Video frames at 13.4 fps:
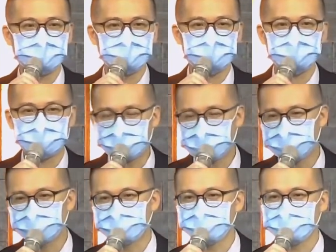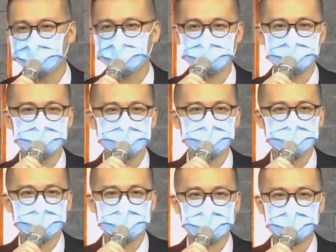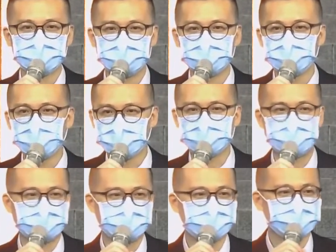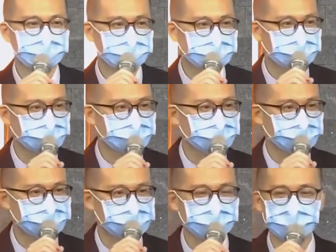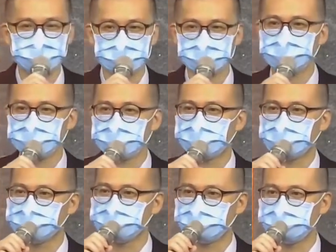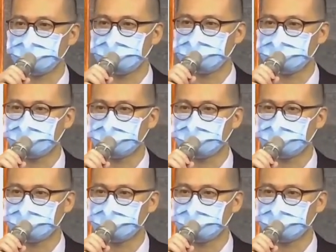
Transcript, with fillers: 就像我们信主以后，我们都期待我们可以有圣灵的果子在我们的身上。